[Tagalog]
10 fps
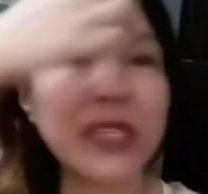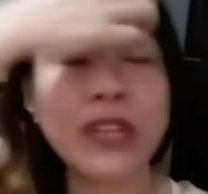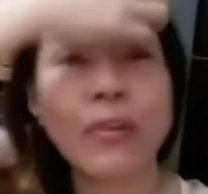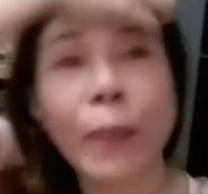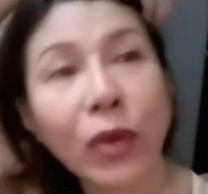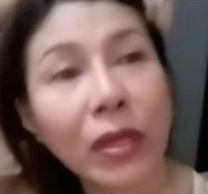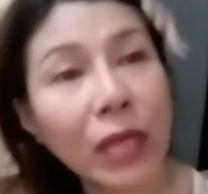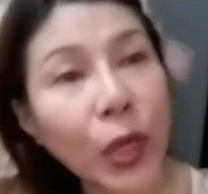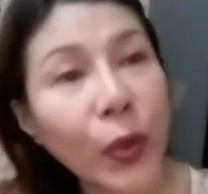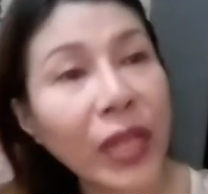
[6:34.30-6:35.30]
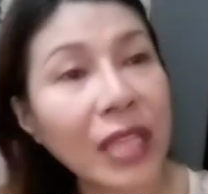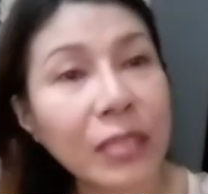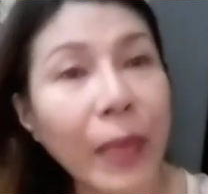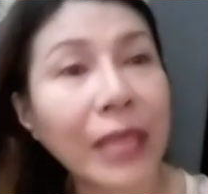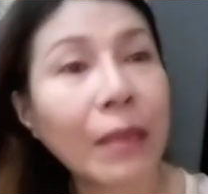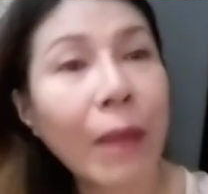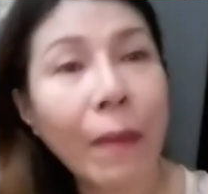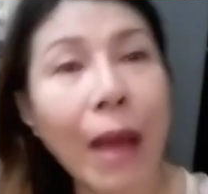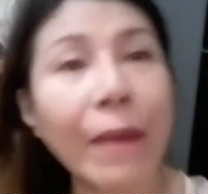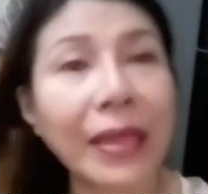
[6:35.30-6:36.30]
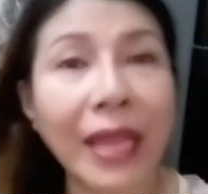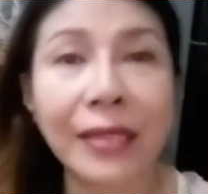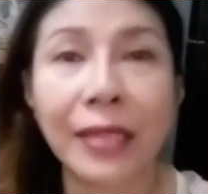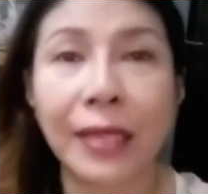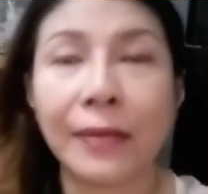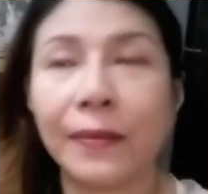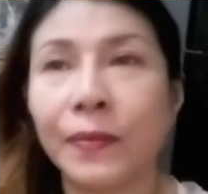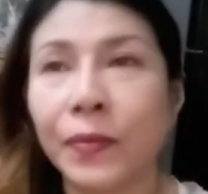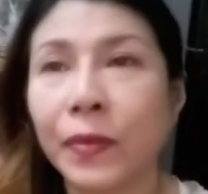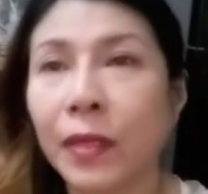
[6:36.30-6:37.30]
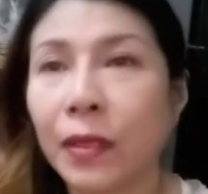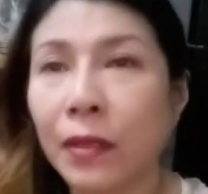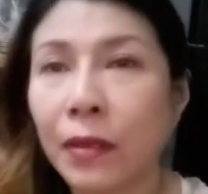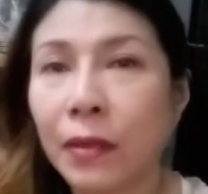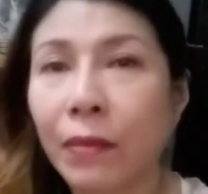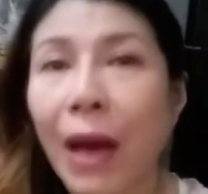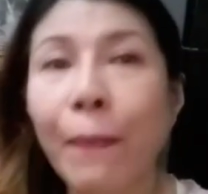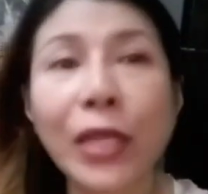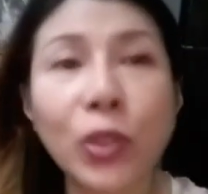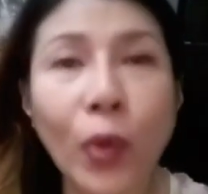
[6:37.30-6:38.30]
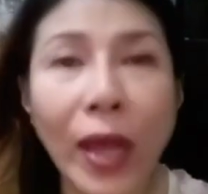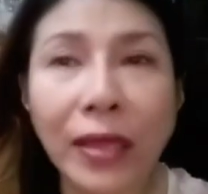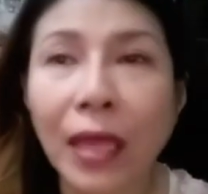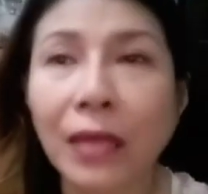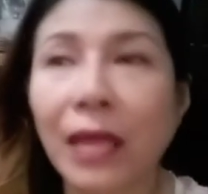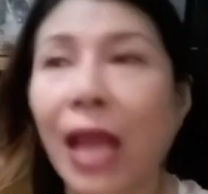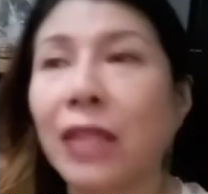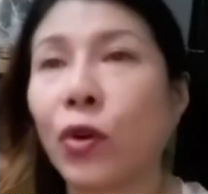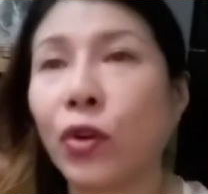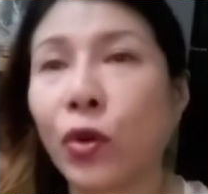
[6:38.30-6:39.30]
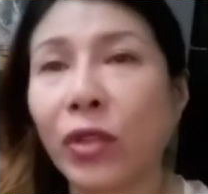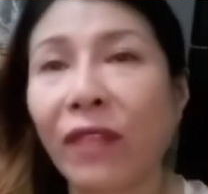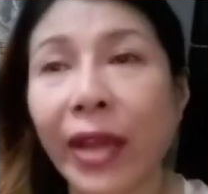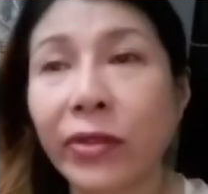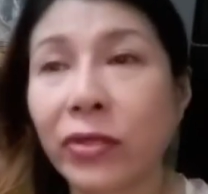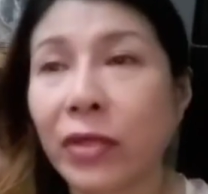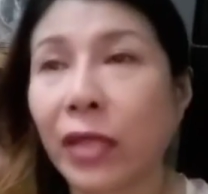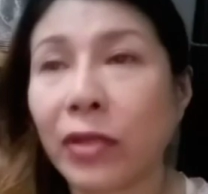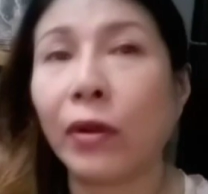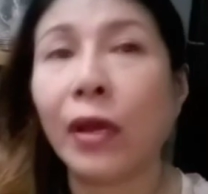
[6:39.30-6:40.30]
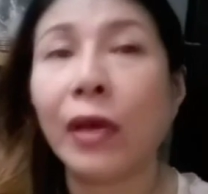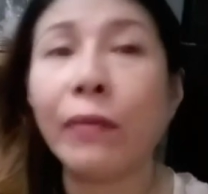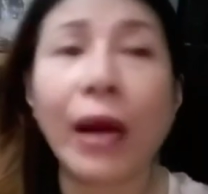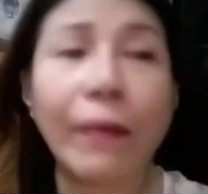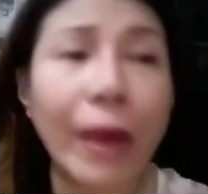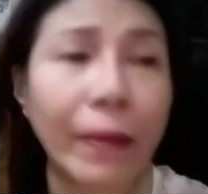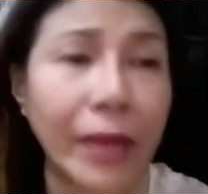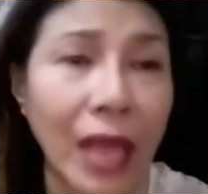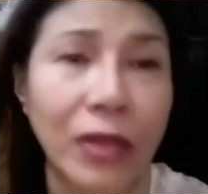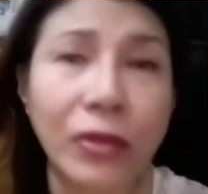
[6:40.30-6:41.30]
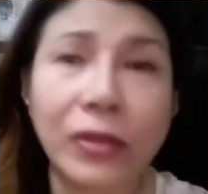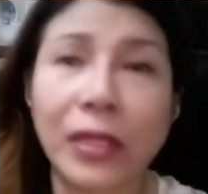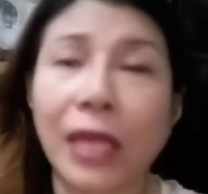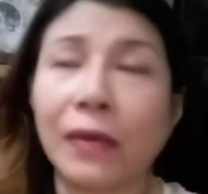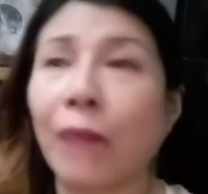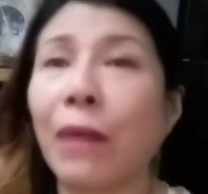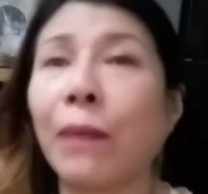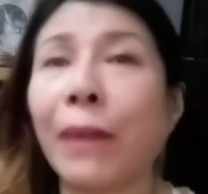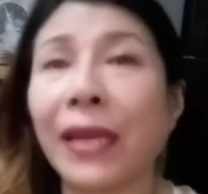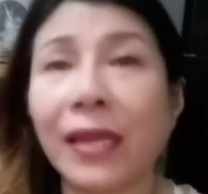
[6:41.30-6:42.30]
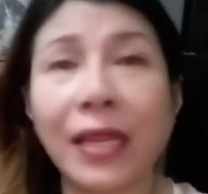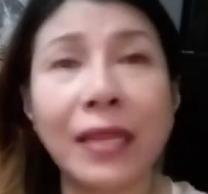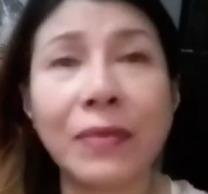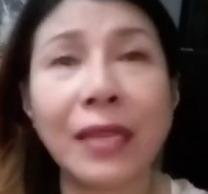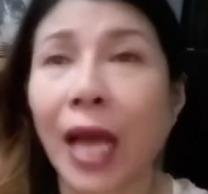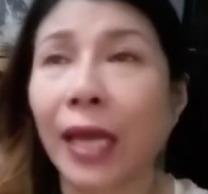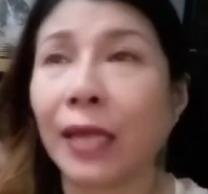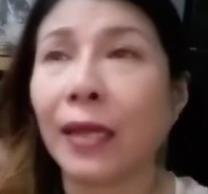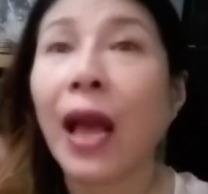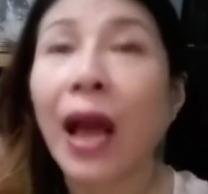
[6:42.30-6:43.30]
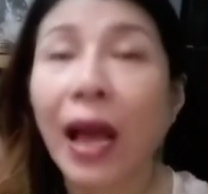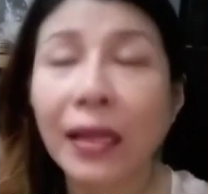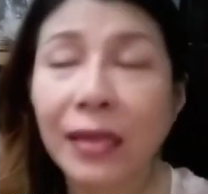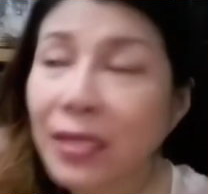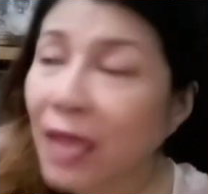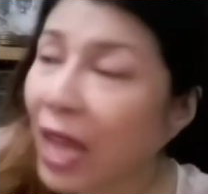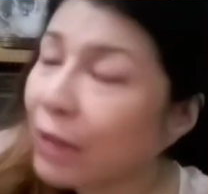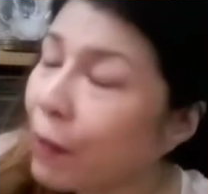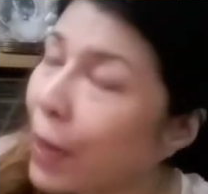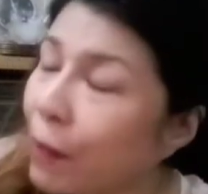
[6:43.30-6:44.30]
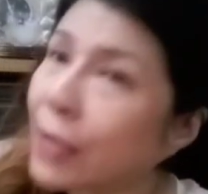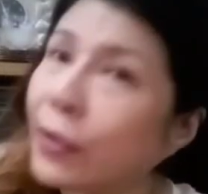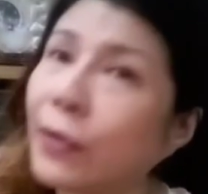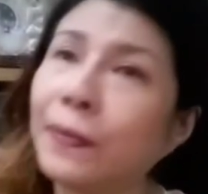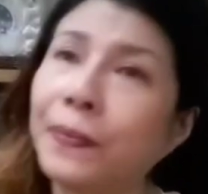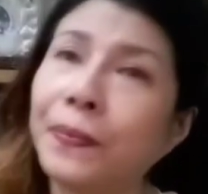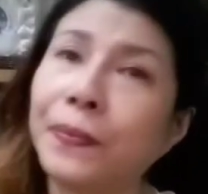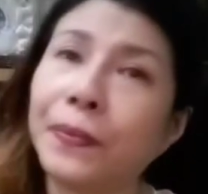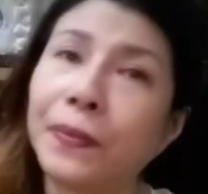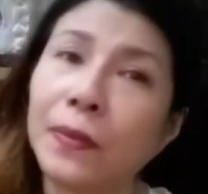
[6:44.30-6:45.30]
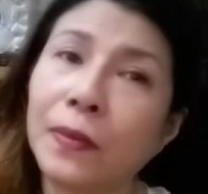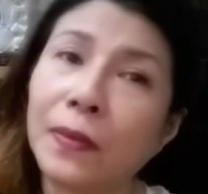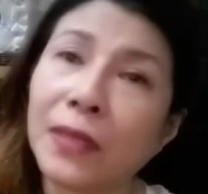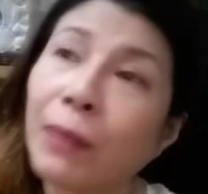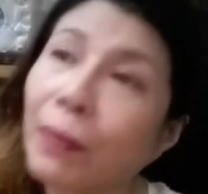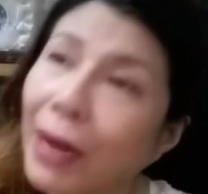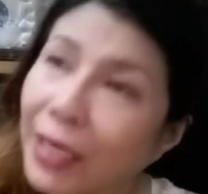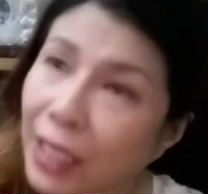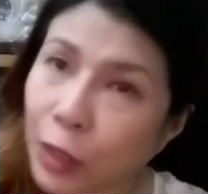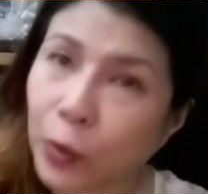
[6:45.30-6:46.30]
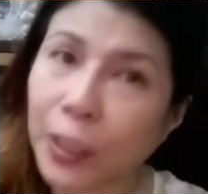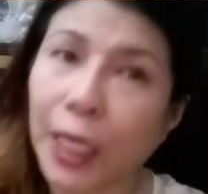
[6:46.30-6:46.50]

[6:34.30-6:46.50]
pa yung hindi ko in-expect na mamamatay din maapektuhan din dahil sa coronavirus na to, baka mamaya yun din ang magpanaginip sa akin. At least kahit papano, nababanggit ko na.